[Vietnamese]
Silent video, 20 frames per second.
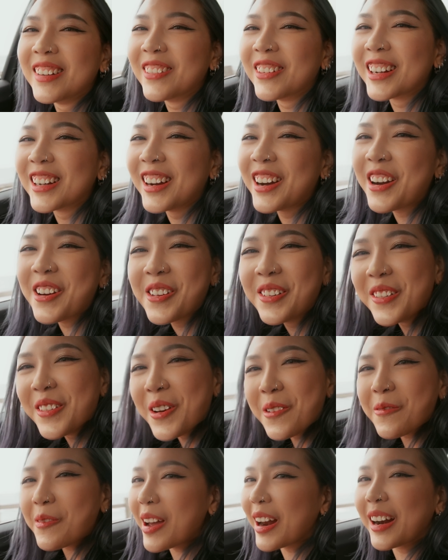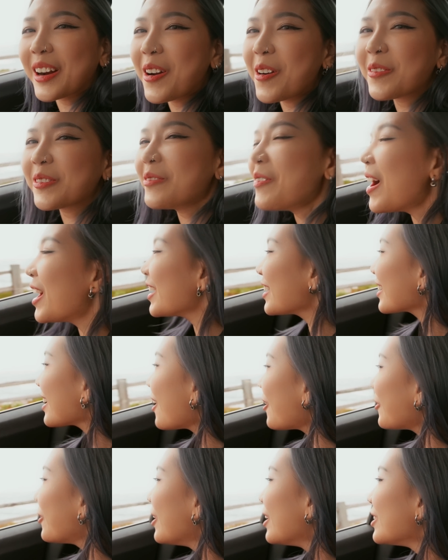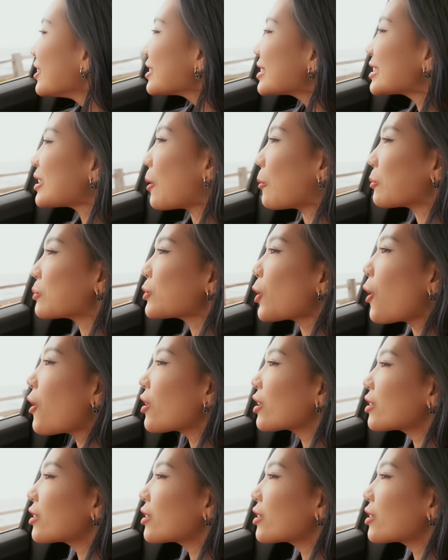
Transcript: mọi người ơi biển này không bơi được đâu sóng to